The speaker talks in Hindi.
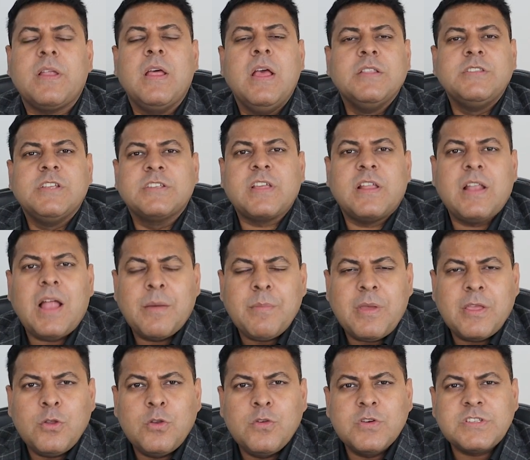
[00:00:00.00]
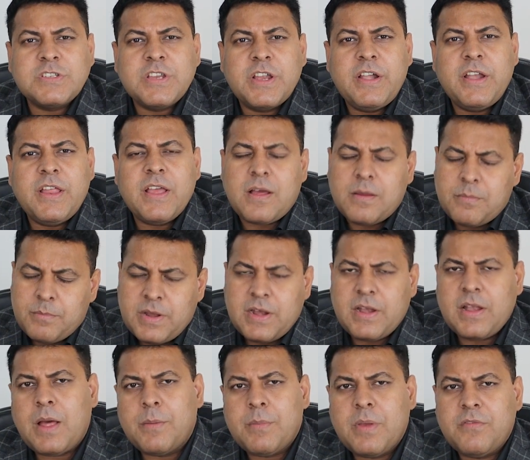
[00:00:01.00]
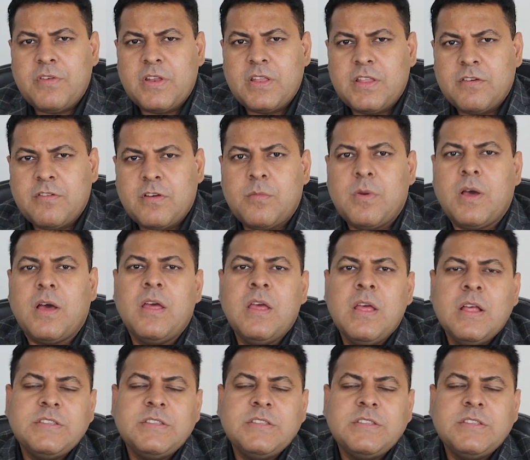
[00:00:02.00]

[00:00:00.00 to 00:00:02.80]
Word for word: पर जिसका नाम है यूनिवर्सिटी इंडिया मेरा नाम है वीरेंद्र नरेंद्र वर्मा